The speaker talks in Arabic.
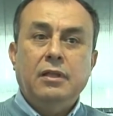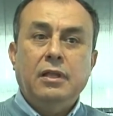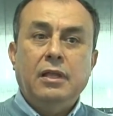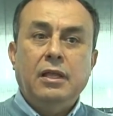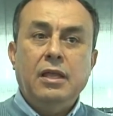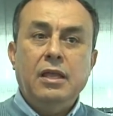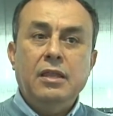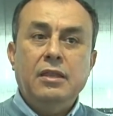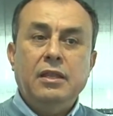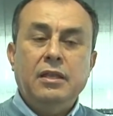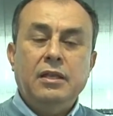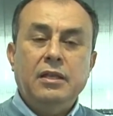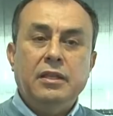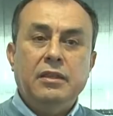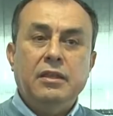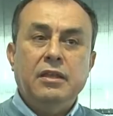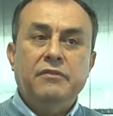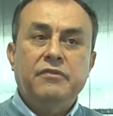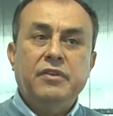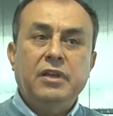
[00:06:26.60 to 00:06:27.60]
هذه
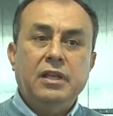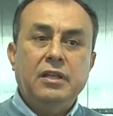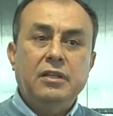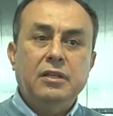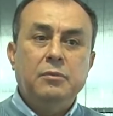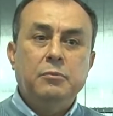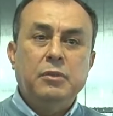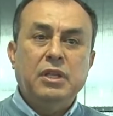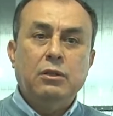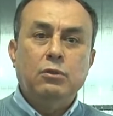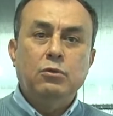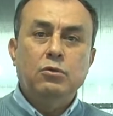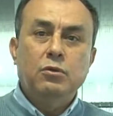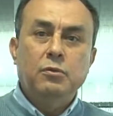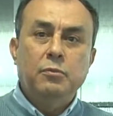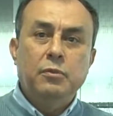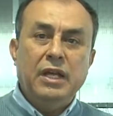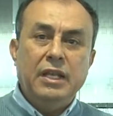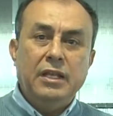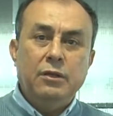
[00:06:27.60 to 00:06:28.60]
الاضافه اللي
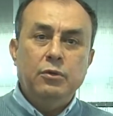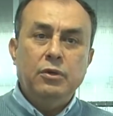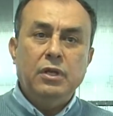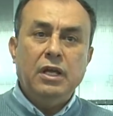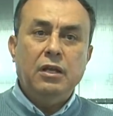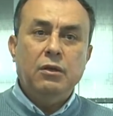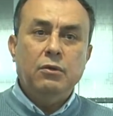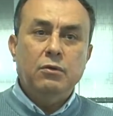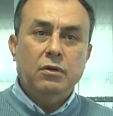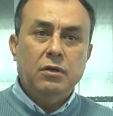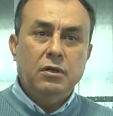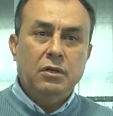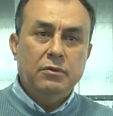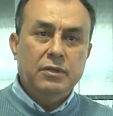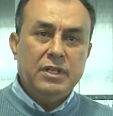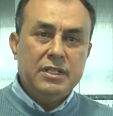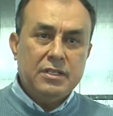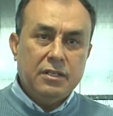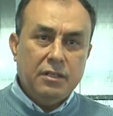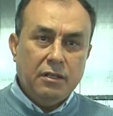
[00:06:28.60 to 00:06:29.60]
المطلوب انه نخلقوها
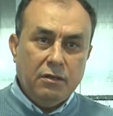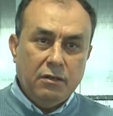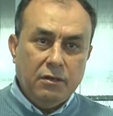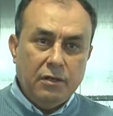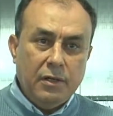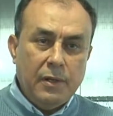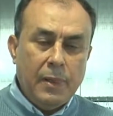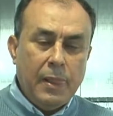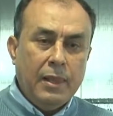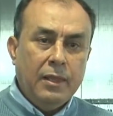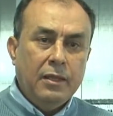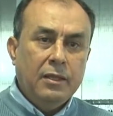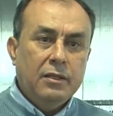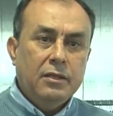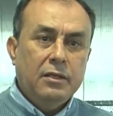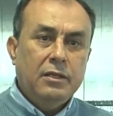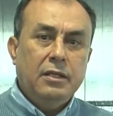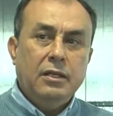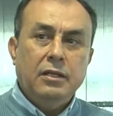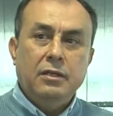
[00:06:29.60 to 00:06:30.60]
ونصنعوها
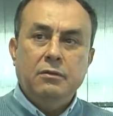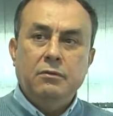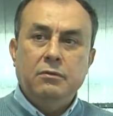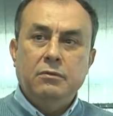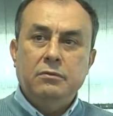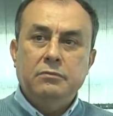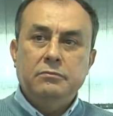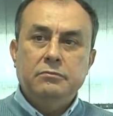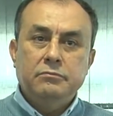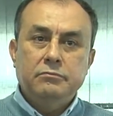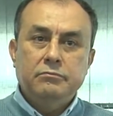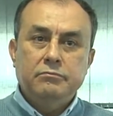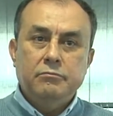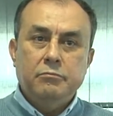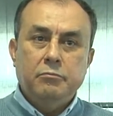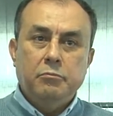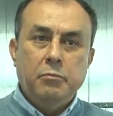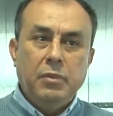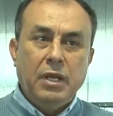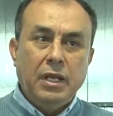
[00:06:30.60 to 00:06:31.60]
لانه
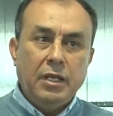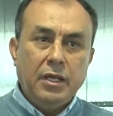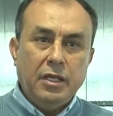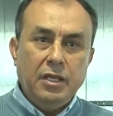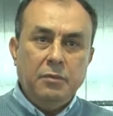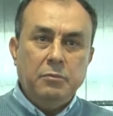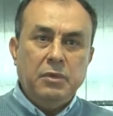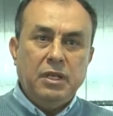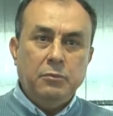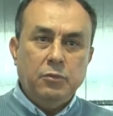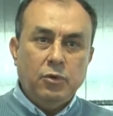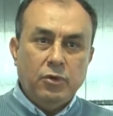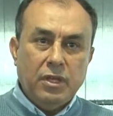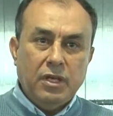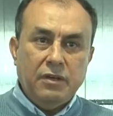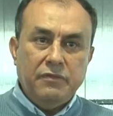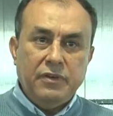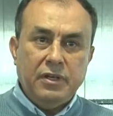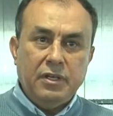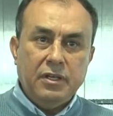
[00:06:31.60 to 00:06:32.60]
بالقيمة
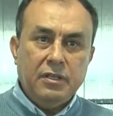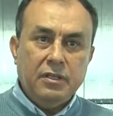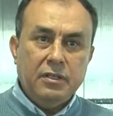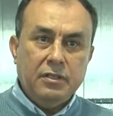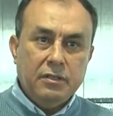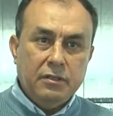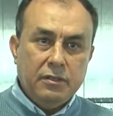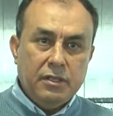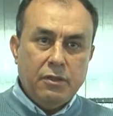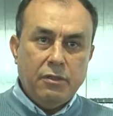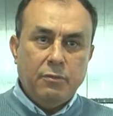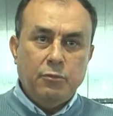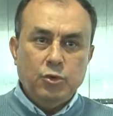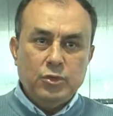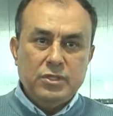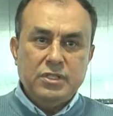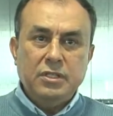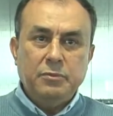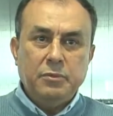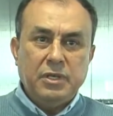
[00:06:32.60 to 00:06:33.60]
المضافة
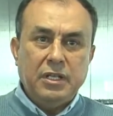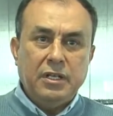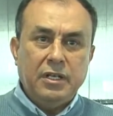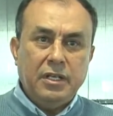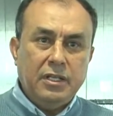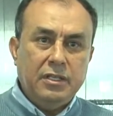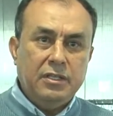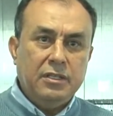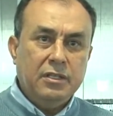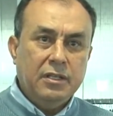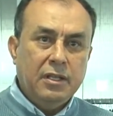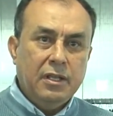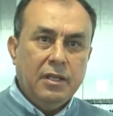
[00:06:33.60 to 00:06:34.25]
نضمن استمرارية